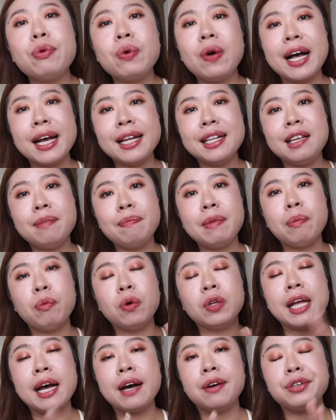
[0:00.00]
如果 ID 面
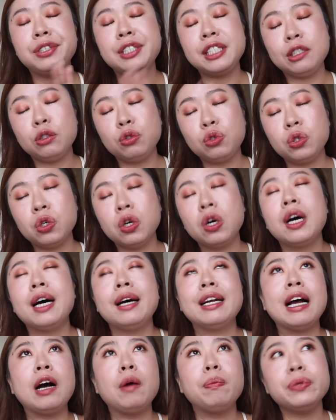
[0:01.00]
膜大家有兴趣的
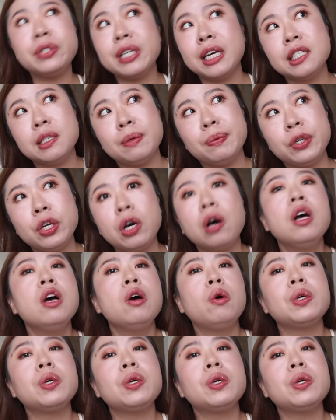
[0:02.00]
话，然后不知道怎么用，